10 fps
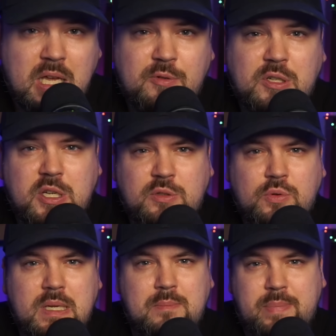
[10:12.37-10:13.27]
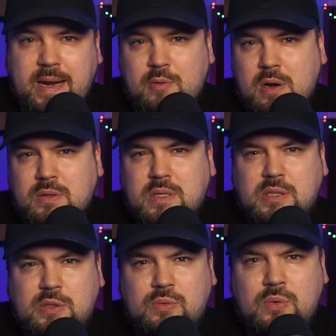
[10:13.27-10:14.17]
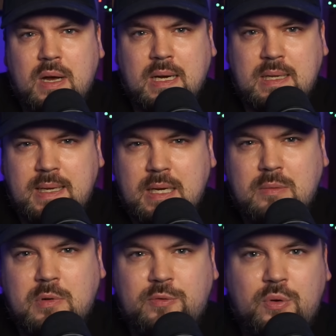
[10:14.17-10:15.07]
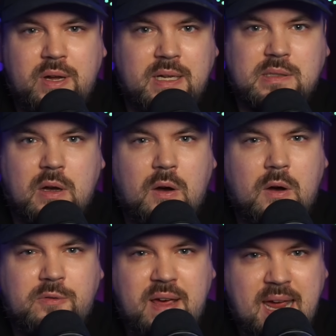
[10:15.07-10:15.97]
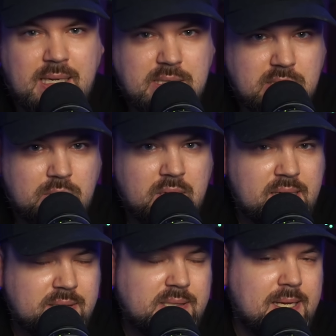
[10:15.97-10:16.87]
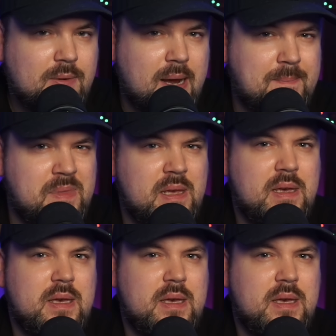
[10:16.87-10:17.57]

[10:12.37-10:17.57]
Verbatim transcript: Ich wollte euch nur den Background dazu erklären, bevor jetzt auch auf X oder Instagram,